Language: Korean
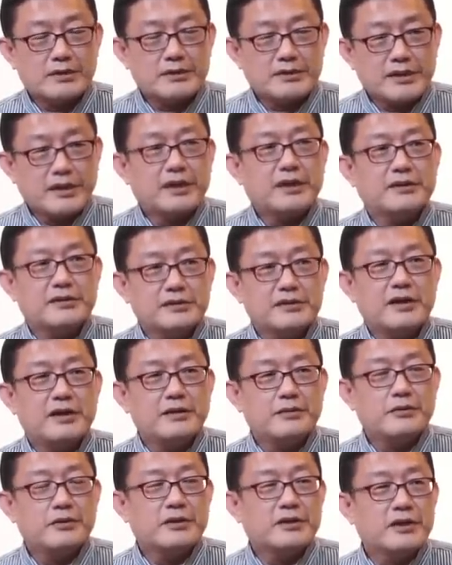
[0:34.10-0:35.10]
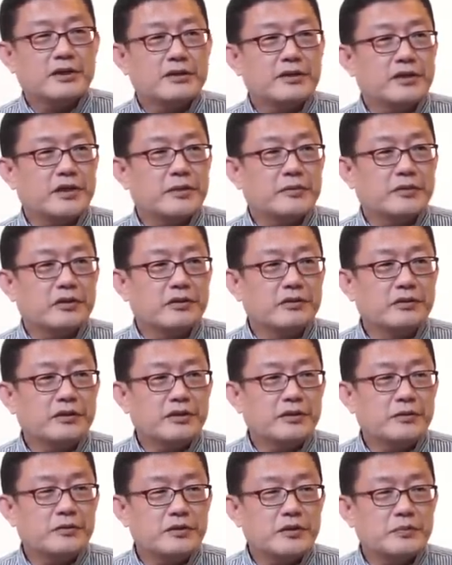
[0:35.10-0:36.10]
살아서 살고 있다는 느낌 더
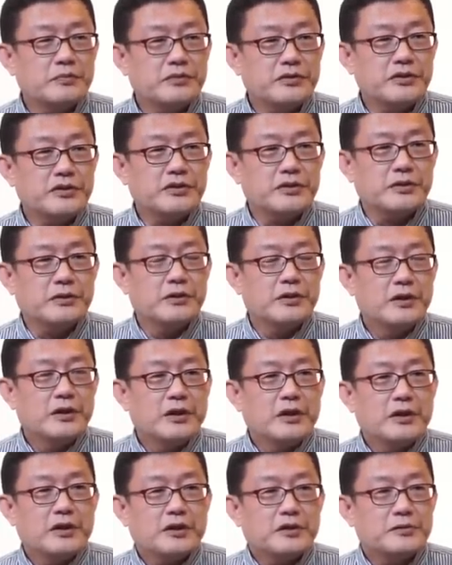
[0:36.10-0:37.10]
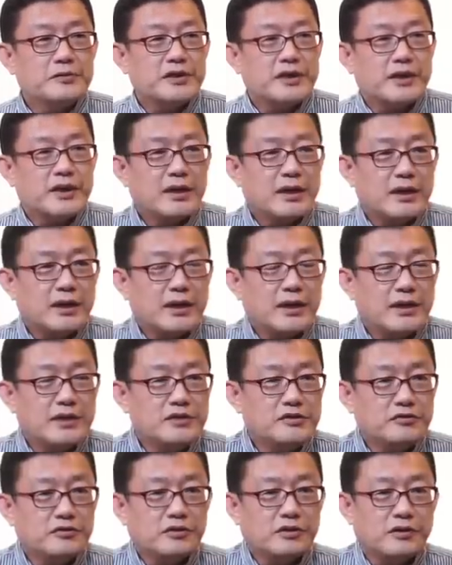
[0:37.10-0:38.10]
느끼고 싶으시죠? 그럼 제가
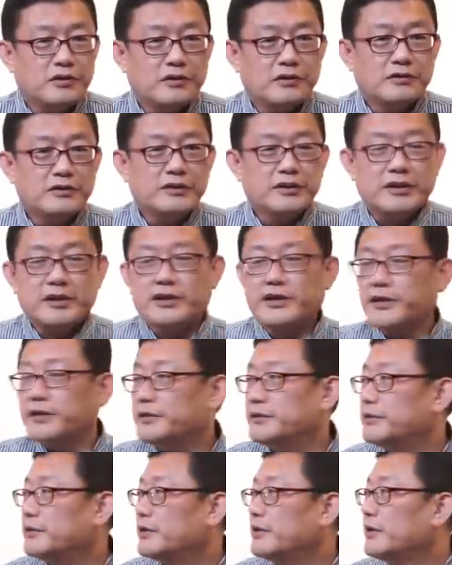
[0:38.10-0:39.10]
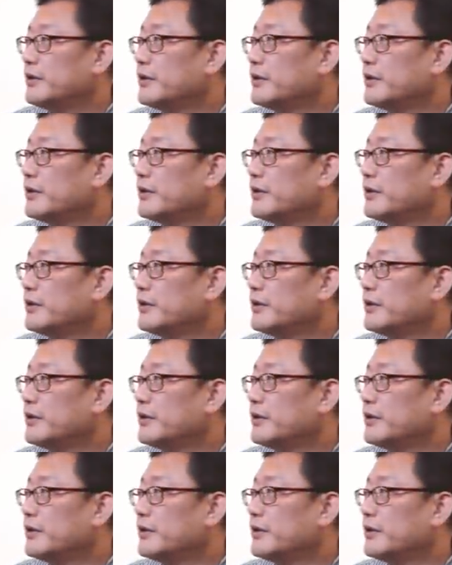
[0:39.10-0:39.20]
한 수 더 드릴게요.